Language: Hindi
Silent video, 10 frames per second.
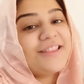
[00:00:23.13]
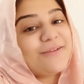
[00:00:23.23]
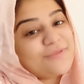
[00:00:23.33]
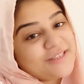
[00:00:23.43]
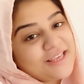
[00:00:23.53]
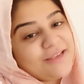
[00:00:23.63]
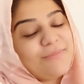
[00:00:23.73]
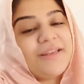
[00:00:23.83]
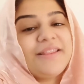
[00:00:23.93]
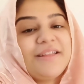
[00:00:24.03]
तब से ही
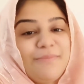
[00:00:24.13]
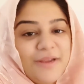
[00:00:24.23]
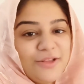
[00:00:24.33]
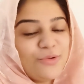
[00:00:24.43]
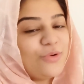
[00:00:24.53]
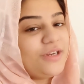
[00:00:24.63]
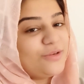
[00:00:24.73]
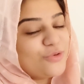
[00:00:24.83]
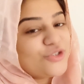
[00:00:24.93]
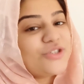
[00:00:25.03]
मेरी तबीयत थोड़ी
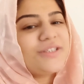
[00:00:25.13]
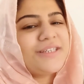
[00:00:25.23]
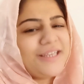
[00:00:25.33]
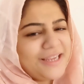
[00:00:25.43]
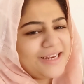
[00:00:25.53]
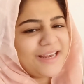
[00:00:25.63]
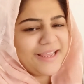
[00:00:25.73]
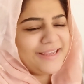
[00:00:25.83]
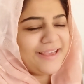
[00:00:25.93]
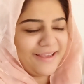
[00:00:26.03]
कुछ ठीक
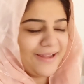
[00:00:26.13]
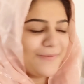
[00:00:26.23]
नहीं है